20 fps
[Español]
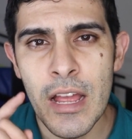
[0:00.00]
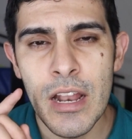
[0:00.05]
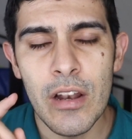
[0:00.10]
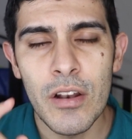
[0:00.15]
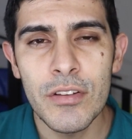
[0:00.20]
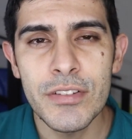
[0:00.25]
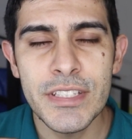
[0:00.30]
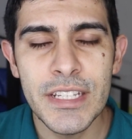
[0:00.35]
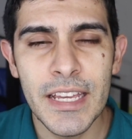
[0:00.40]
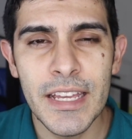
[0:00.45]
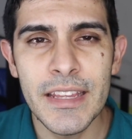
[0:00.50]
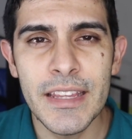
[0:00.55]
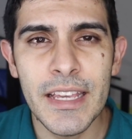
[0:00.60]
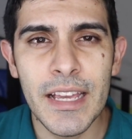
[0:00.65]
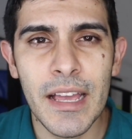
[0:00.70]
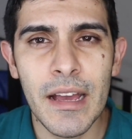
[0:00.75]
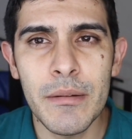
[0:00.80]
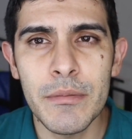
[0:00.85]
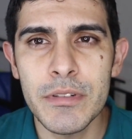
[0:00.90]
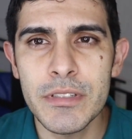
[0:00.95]
Lo siguiente
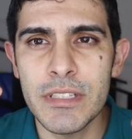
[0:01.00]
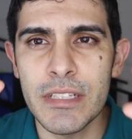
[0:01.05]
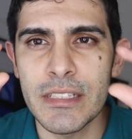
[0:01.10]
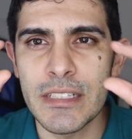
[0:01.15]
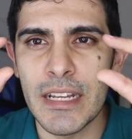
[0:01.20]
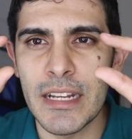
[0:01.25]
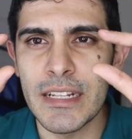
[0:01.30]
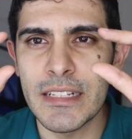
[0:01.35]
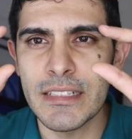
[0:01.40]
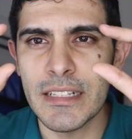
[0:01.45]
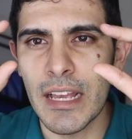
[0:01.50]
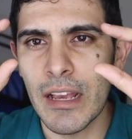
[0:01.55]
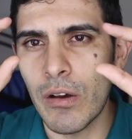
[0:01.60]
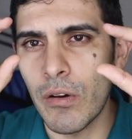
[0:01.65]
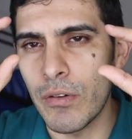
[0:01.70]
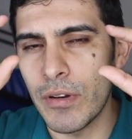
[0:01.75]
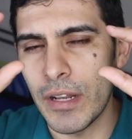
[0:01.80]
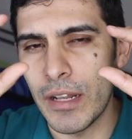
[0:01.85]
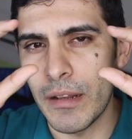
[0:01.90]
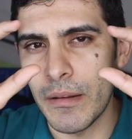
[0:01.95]
que vamos a hacer es que
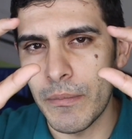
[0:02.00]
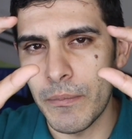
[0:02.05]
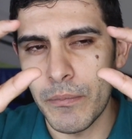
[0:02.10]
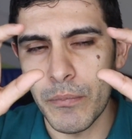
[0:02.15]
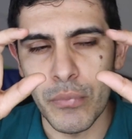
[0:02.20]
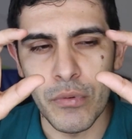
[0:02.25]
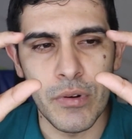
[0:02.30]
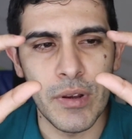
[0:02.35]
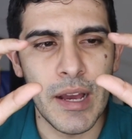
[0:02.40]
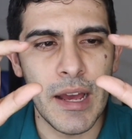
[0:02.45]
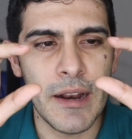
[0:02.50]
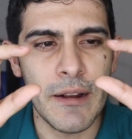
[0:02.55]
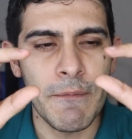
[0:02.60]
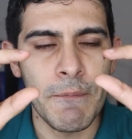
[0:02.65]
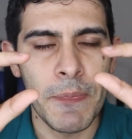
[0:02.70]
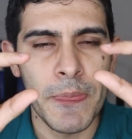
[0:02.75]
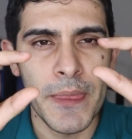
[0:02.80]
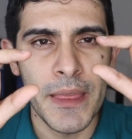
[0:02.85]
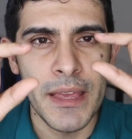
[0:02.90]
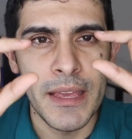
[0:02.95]
con el
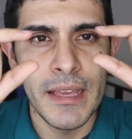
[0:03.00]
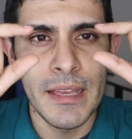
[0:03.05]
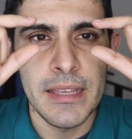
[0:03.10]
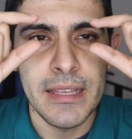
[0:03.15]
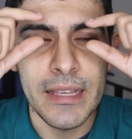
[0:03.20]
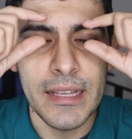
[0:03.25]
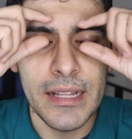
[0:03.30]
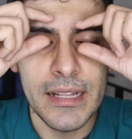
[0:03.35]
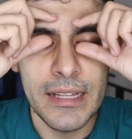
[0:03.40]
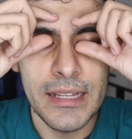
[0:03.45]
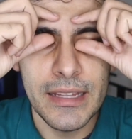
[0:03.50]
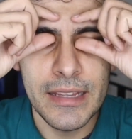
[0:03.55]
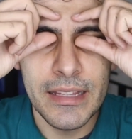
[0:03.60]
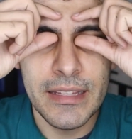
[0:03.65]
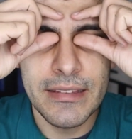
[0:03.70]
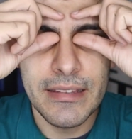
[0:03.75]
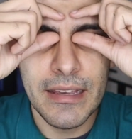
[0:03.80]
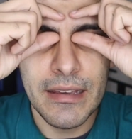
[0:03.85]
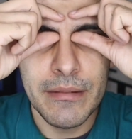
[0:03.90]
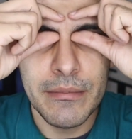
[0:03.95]
pulgar y el
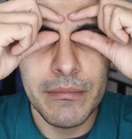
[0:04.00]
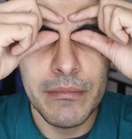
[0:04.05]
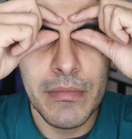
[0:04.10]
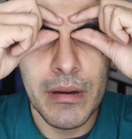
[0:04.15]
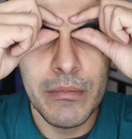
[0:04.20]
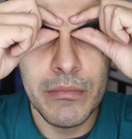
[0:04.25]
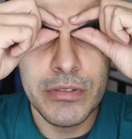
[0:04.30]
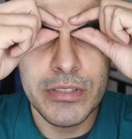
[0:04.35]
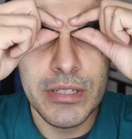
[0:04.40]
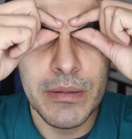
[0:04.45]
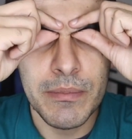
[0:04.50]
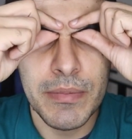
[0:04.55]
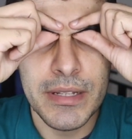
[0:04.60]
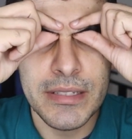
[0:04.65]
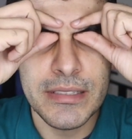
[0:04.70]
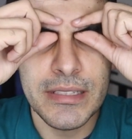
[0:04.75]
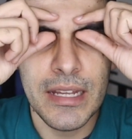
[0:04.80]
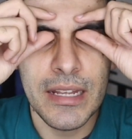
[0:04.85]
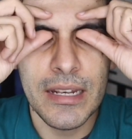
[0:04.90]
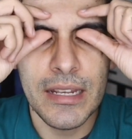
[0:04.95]
índice vamos a
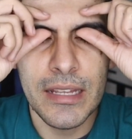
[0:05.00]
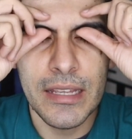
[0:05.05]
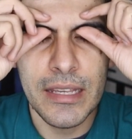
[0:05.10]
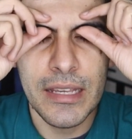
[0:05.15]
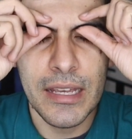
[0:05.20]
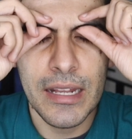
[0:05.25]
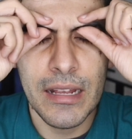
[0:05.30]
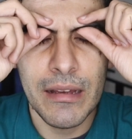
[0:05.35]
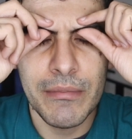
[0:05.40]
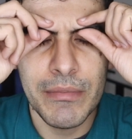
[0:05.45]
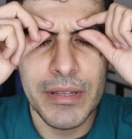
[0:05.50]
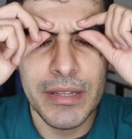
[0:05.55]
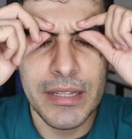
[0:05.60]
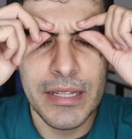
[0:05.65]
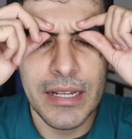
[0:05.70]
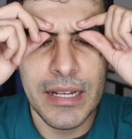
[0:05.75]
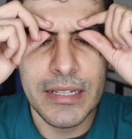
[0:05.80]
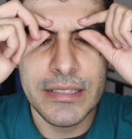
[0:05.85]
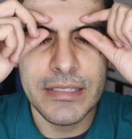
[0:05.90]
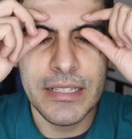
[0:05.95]
aplastar
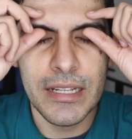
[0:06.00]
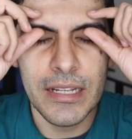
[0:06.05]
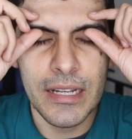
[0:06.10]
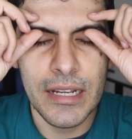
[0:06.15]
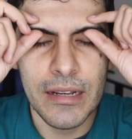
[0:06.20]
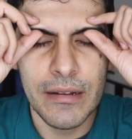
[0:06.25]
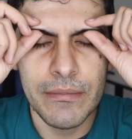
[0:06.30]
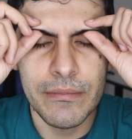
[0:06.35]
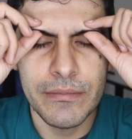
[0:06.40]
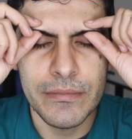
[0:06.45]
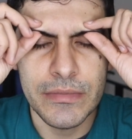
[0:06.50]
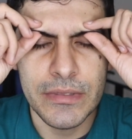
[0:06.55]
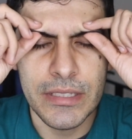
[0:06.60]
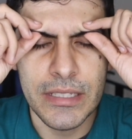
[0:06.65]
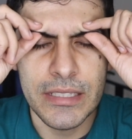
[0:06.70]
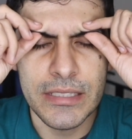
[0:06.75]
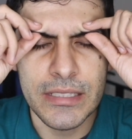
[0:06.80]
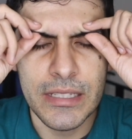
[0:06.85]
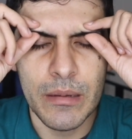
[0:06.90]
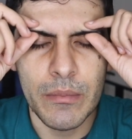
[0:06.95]
ligeramente la ceja
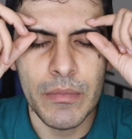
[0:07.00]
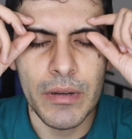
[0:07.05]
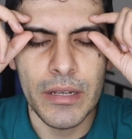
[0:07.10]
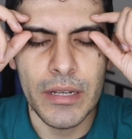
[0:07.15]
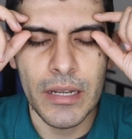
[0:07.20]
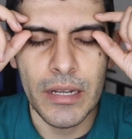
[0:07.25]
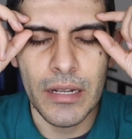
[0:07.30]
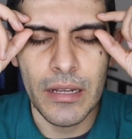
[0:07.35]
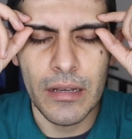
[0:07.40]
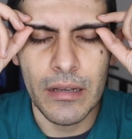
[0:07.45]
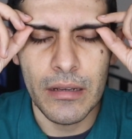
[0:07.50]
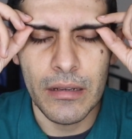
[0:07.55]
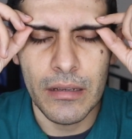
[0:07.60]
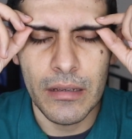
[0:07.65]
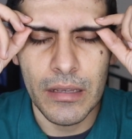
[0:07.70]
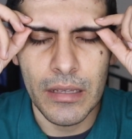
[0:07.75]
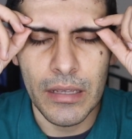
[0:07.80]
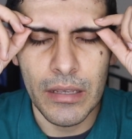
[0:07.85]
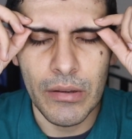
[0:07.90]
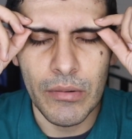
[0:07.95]
de esta manera
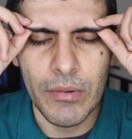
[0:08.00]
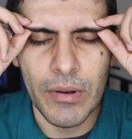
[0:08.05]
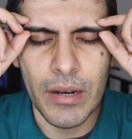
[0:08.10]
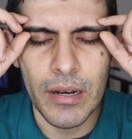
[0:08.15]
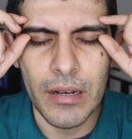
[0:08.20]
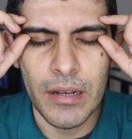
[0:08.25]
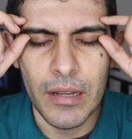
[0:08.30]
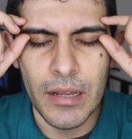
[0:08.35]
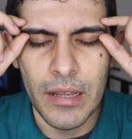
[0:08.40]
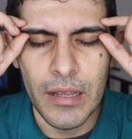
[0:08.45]
igual